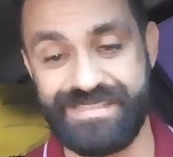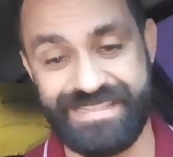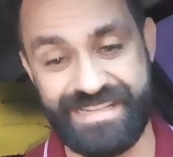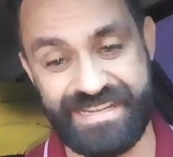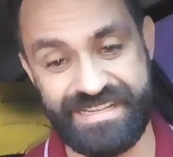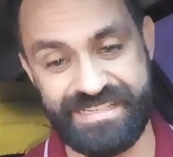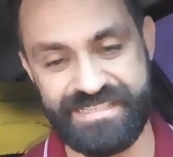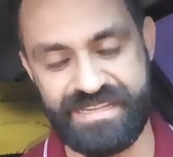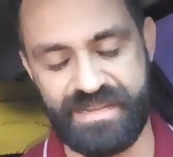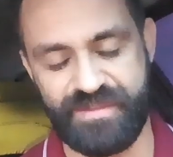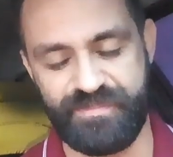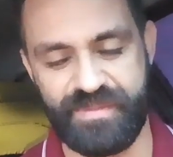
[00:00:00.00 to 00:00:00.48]

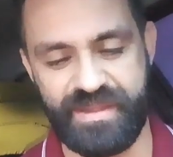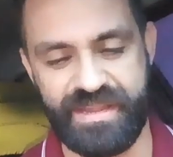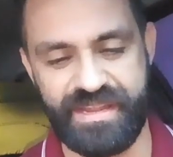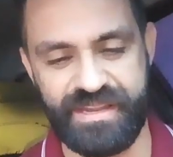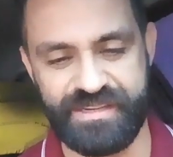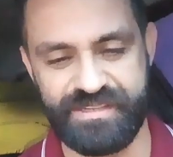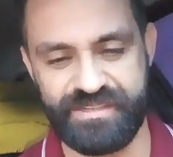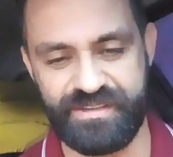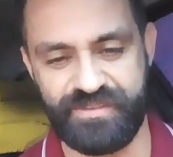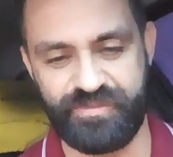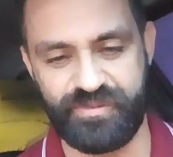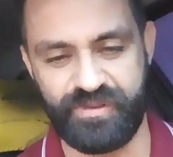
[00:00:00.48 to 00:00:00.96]
César
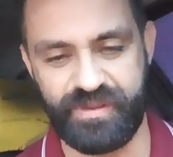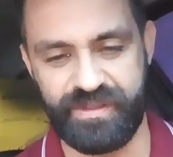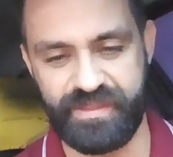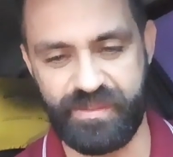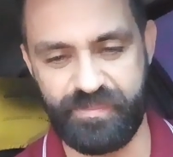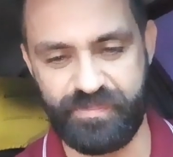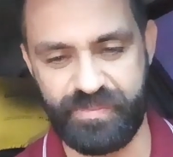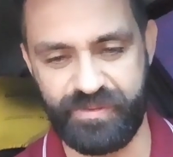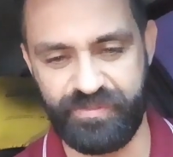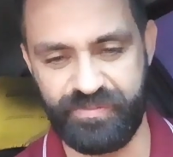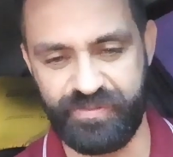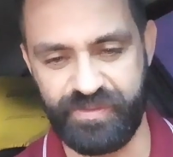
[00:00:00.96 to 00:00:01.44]
Maia, que já foi
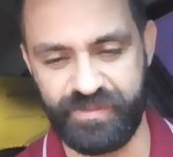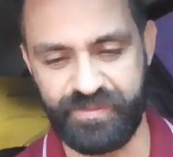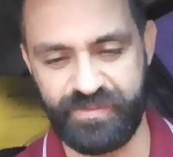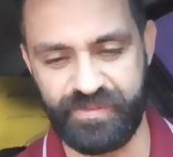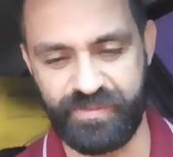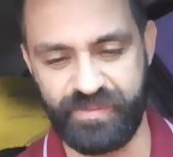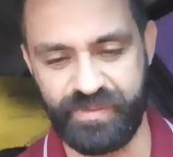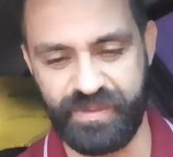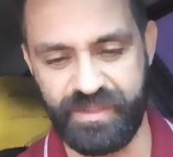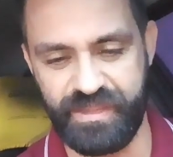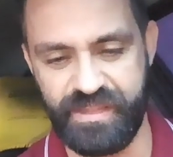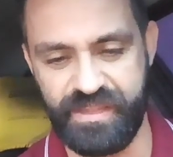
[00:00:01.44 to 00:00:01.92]
até
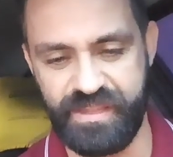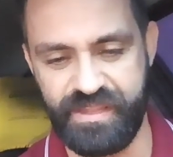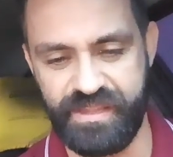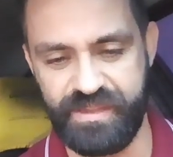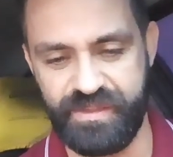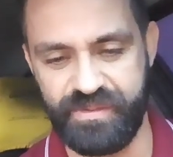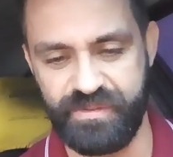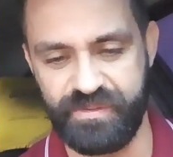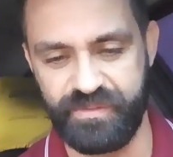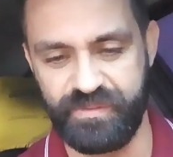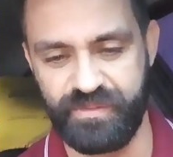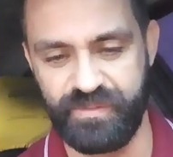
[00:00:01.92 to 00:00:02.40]
prefeito do
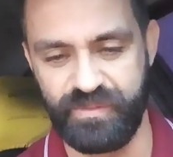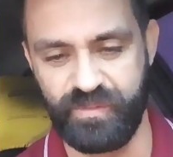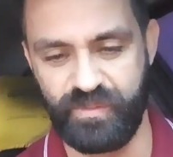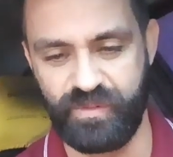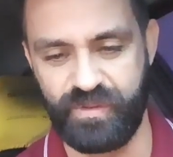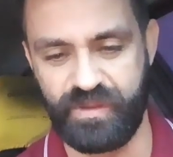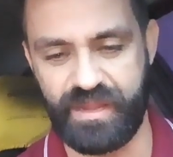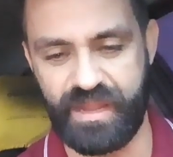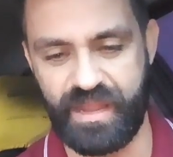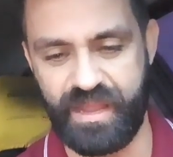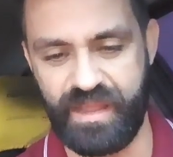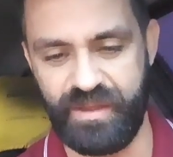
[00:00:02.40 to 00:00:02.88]
Rio,
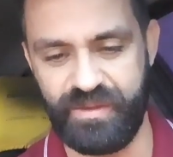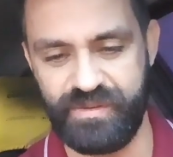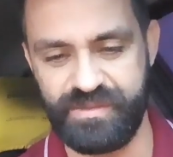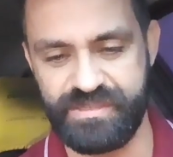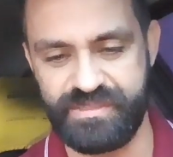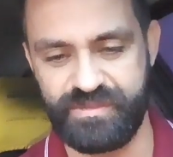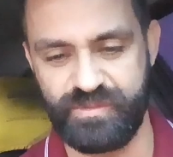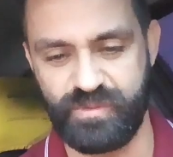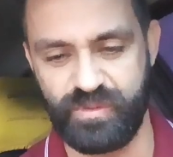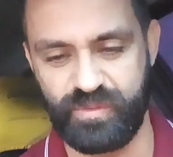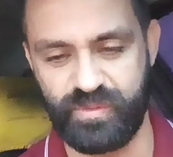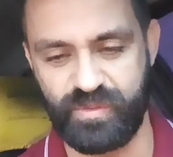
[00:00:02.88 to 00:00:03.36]

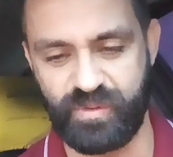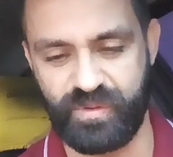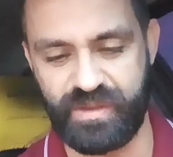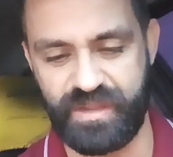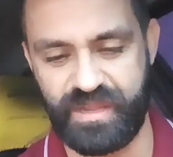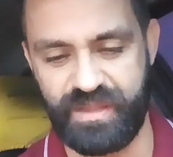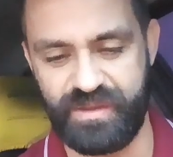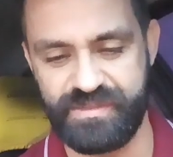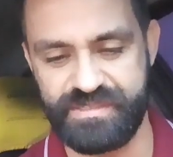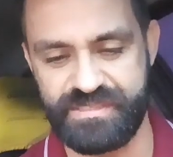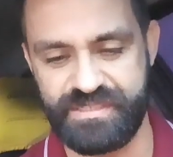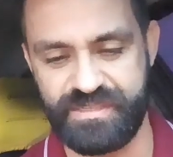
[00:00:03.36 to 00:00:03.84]
Carlos, doutor
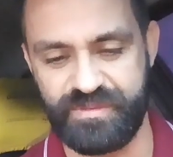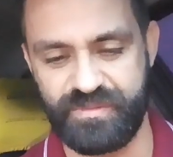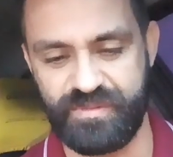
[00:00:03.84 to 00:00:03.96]
Carlos